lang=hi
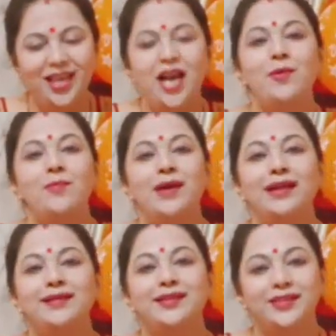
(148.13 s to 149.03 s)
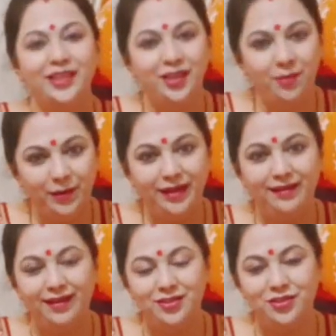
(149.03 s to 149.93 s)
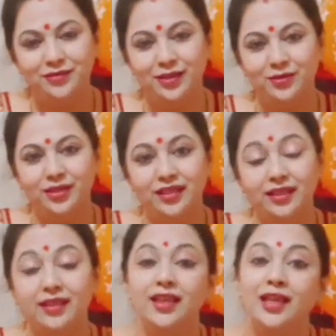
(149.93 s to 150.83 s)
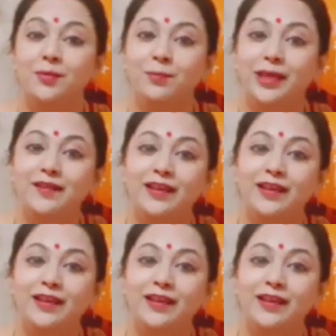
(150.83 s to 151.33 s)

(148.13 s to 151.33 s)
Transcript: अब हम बात करते हैं मीन राशि वालों के लिए मीन हाँ।